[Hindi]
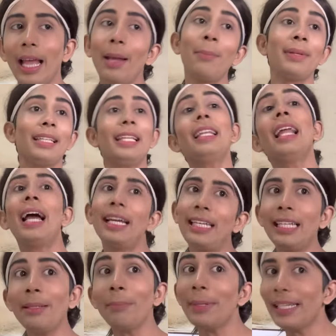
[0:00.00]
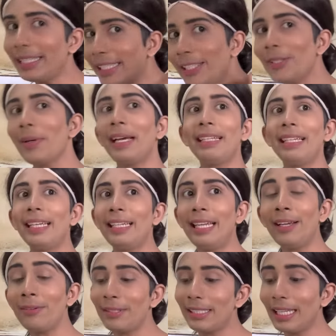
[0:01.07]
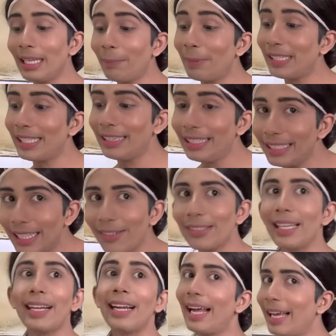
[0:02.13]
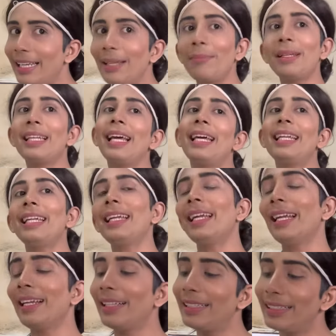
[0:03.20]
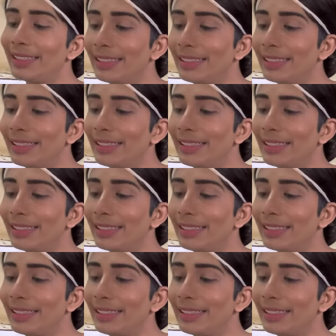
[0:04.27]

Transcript: हमारी लाडली बेटी जो आई है ना उसके लिए पसंदीदा उसका खाना बना रहे हैं